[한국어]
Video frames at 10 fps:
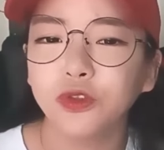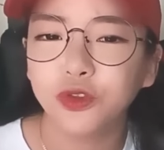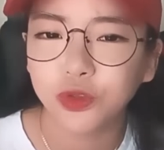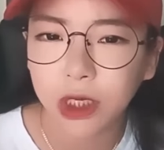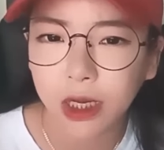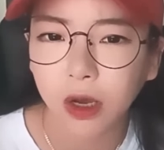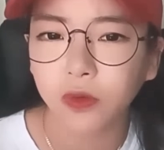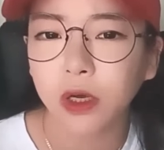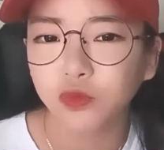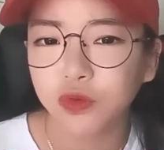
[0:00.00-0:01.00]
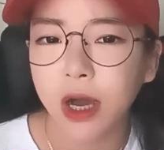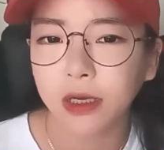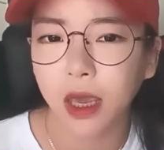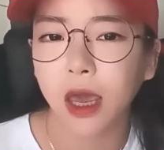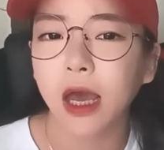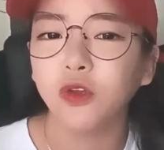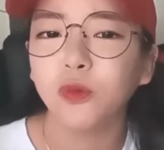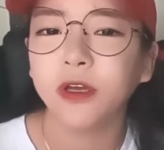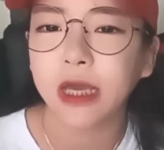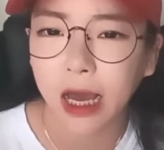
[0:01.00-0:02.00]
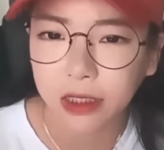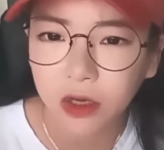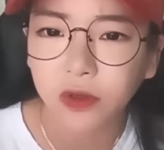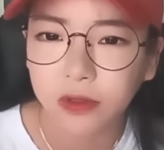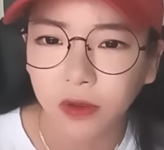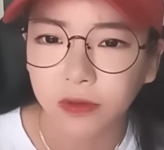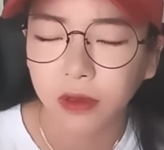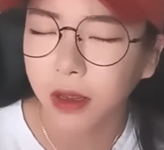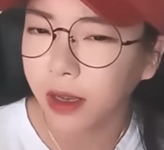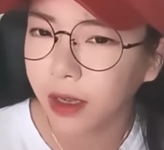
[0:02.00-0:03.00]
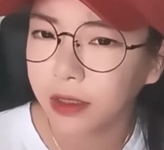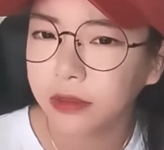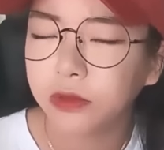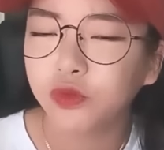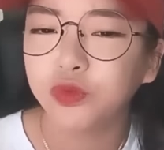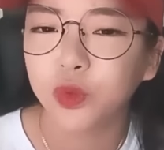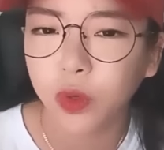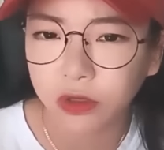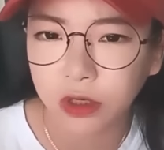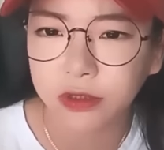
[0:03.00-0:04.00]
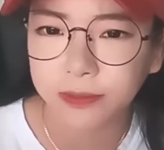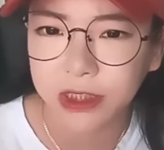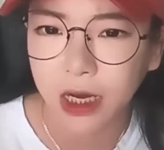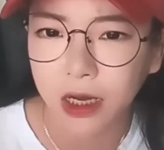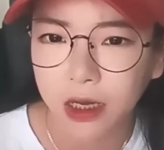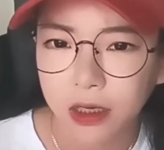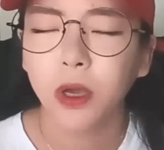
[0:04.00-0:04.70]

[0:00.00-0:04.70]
수색하거나 구한 게 한두 번이 아니었던 엘리트 구조견이었습니다.